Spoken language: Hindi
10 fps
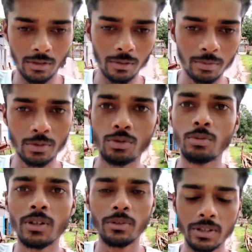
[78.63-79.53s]
तो
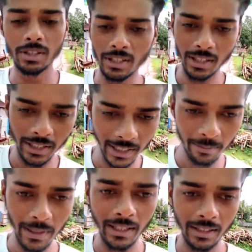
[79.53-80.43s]
सुबह वैसे निकलने का
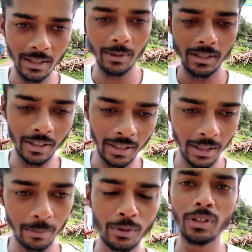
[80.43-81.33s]
प्लान था बट
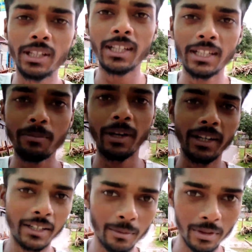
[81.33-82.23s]
अब तो निकल नहीं
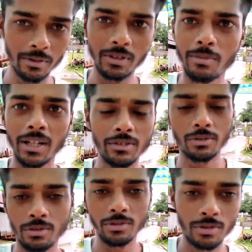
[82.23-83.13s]
पाएंगे अभी क्योंकि बारिश
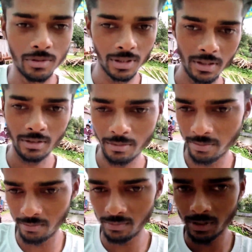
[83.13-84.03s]
शुरू हो चुकी है तो
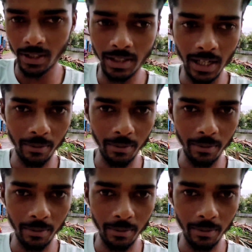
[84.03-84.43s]
कहीं